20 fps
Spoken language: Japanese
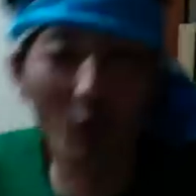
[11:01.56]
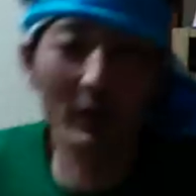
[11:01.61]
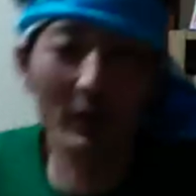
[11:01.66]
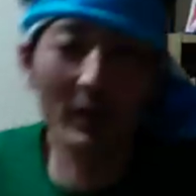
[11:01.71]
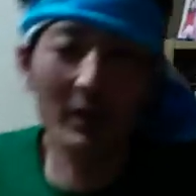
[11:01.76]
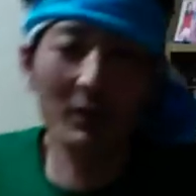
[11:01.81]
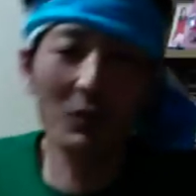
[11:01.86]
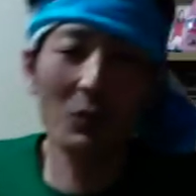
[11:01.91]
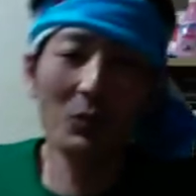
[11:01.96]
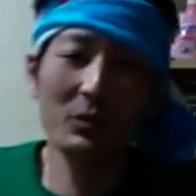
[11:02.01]
茎
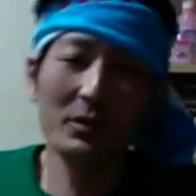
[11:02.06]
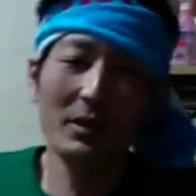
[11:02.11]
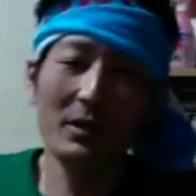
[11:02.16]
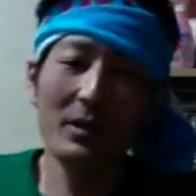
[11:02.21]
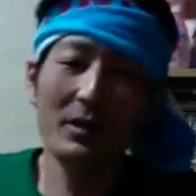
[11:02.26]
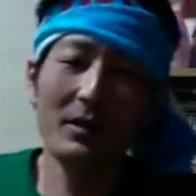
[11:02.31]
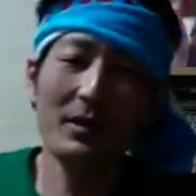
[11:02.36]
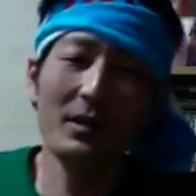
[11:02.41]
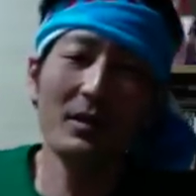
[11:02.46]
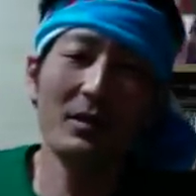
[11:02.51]
矯
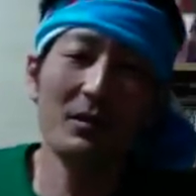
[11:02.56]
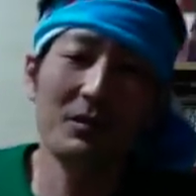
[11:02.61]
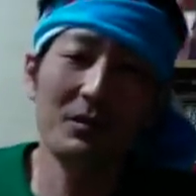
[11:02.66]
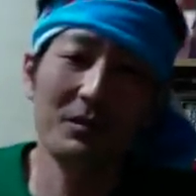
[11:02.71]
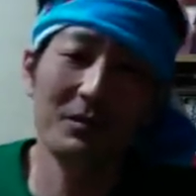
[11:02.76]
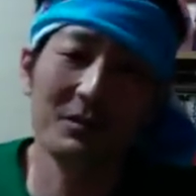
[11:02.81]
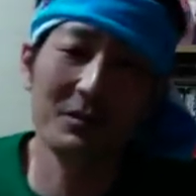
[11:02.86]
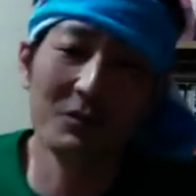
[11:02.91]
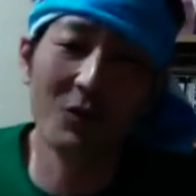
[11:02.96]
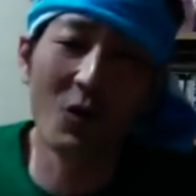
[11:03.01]
正
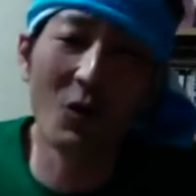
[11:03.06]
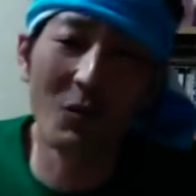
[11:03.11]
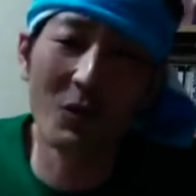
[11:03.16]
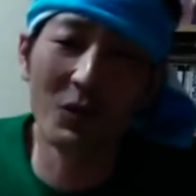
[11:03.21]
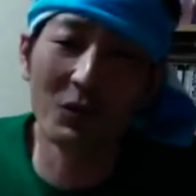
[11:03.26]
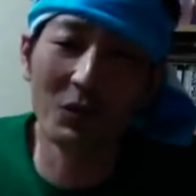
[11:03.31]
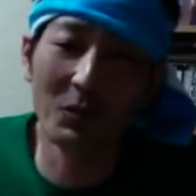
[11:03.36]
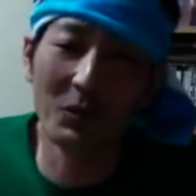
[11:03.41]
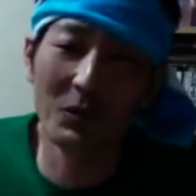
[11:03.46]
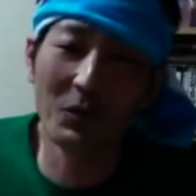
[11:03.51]
リングをも
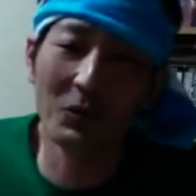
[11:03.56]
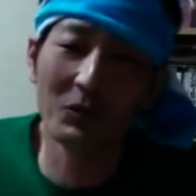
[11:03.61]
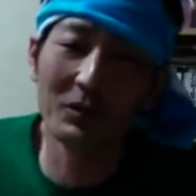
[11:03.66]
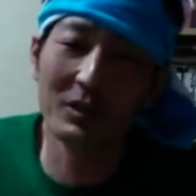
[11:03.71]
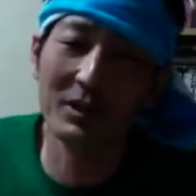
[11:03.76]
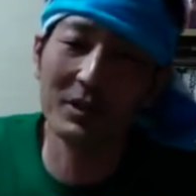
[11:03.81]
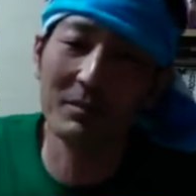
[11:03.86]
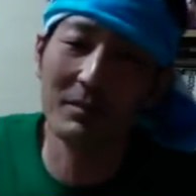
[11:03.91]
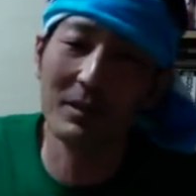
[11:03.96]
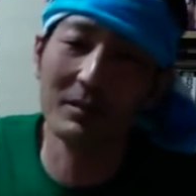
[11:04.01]
飲み込んで
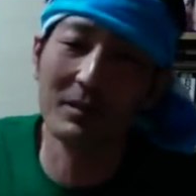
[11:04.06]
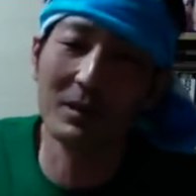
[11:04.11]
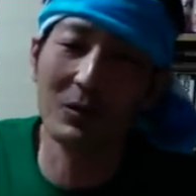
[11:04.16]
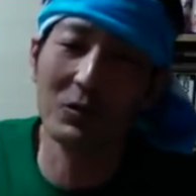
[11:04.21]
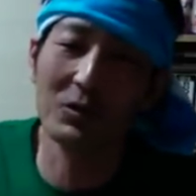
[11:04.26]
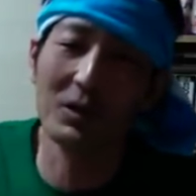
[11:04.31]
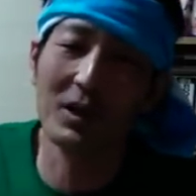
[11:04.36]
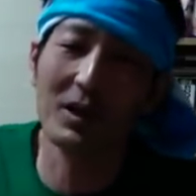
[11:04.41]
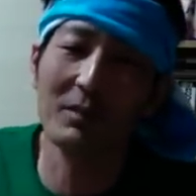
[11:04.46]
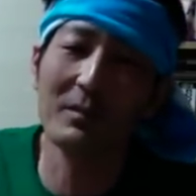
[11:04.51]
しまう可能
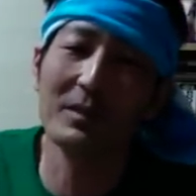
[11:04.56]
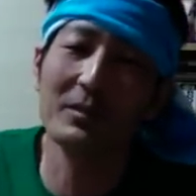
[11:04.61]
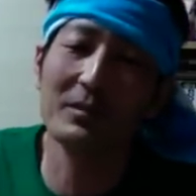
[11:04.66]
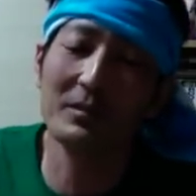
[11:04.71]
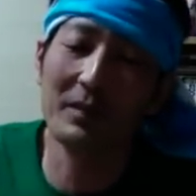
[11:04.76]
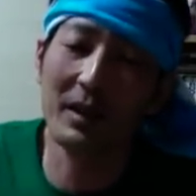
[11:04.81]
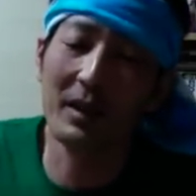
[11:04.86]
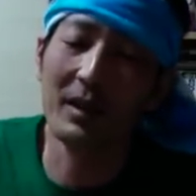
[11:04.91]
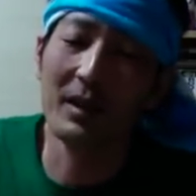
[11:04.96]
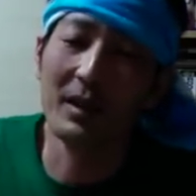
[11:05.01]
性がありますの
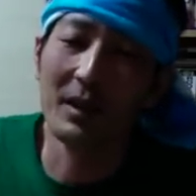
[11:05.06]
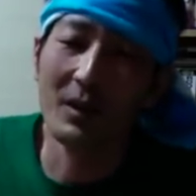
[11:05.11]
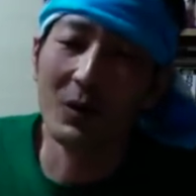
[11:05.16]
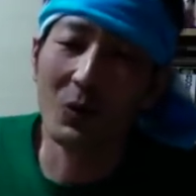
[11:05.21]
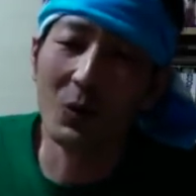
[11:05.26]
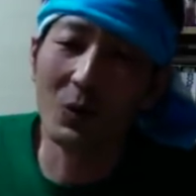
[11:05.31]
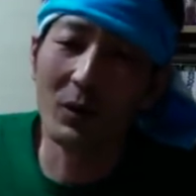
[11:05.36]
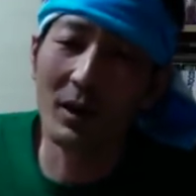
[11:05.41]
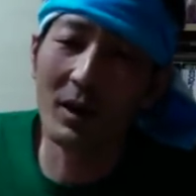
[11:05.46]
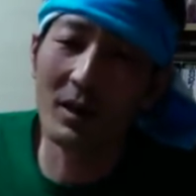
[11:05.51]
で、
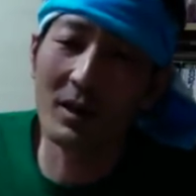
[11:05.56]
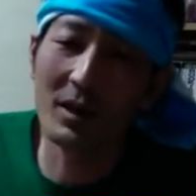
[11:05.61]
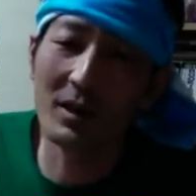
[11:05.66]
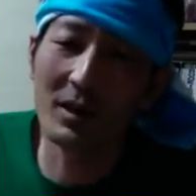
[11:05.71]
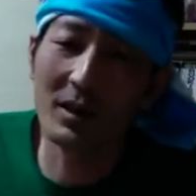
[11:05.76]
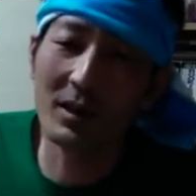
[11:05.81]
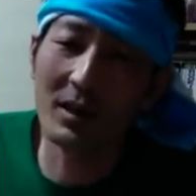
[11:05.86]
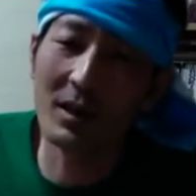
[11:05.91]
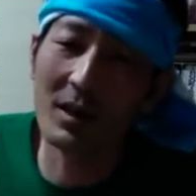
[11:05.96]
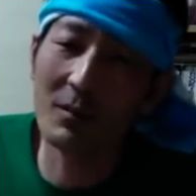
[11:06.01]
包茎には効
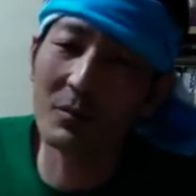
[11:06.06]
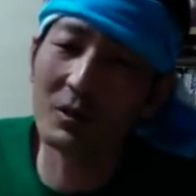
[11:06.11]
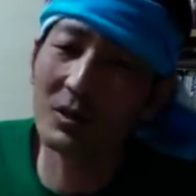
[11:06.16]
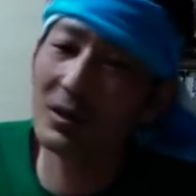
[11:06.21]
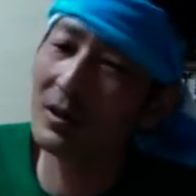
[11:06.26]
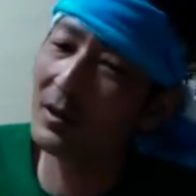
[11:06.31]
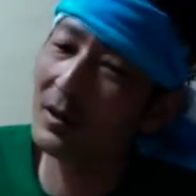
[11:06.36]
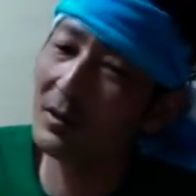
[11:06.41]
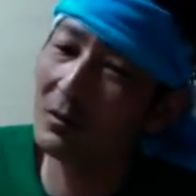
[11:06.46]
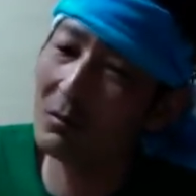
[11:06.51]
かないかもしれ
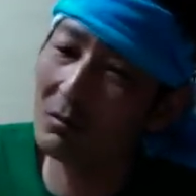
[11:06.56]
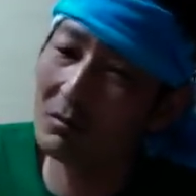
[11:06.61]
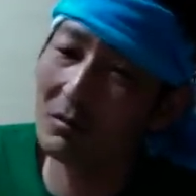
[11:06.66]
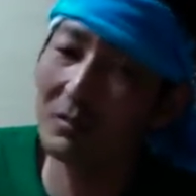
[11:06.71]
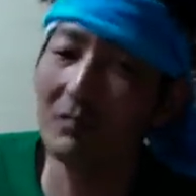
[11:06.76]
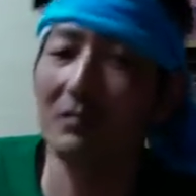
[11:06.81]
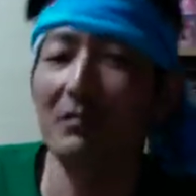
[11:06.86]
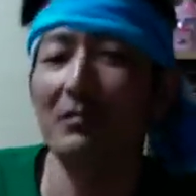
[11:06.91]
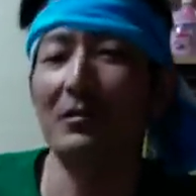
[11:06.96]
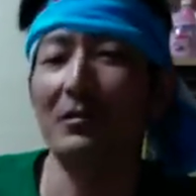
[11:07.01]
ないよと
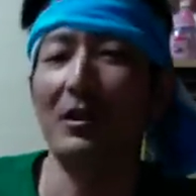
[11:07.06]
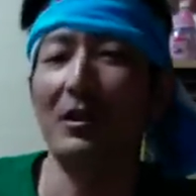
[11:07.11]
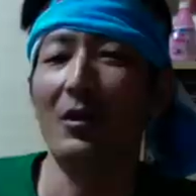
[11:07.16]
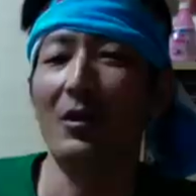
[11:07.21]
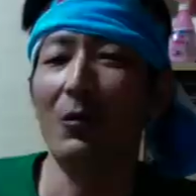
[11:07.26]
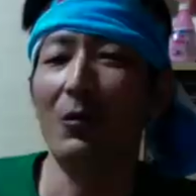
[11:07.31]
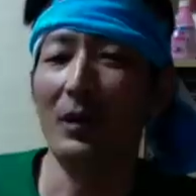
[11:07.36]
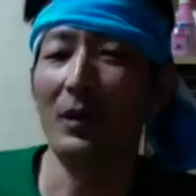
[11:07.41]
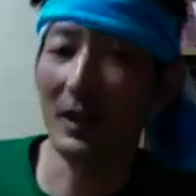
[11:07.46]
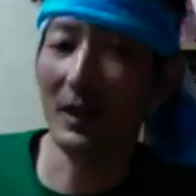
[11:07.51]
いう
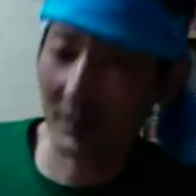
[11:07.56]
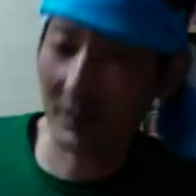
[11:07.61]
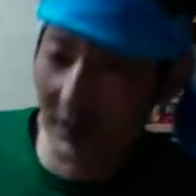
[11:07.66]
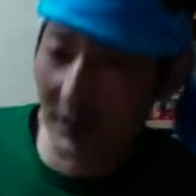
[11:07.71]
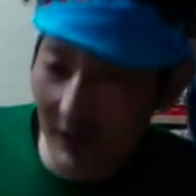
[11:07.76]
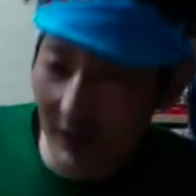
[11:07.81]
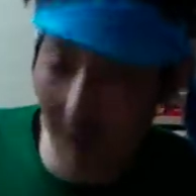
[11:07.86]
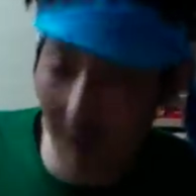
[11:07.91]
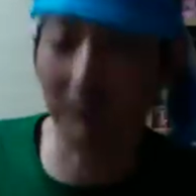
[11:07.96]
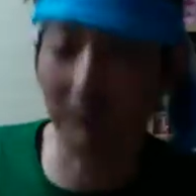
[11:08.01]
お話で
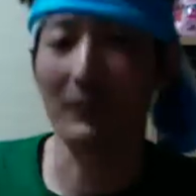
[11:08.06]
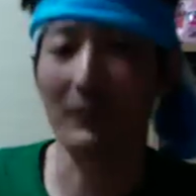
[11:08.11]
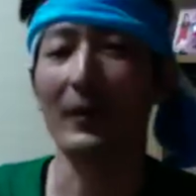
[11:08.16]
した。